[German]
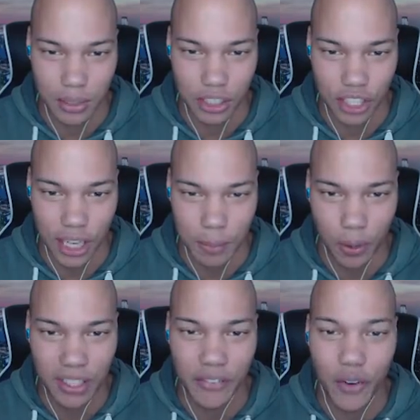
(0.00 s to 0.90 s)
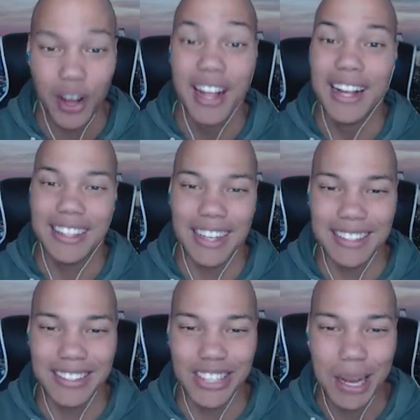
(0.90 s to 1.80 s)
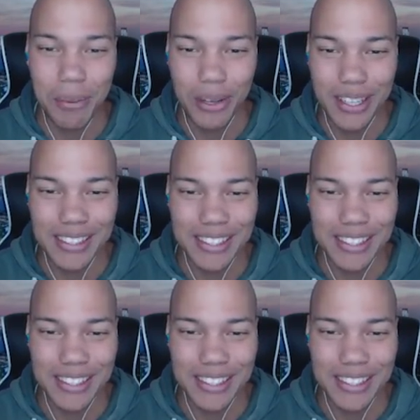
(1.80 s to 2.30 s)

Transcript: glaube ich, ein Checkpoint. Jawohl, da ist ein Checkpoint. Hier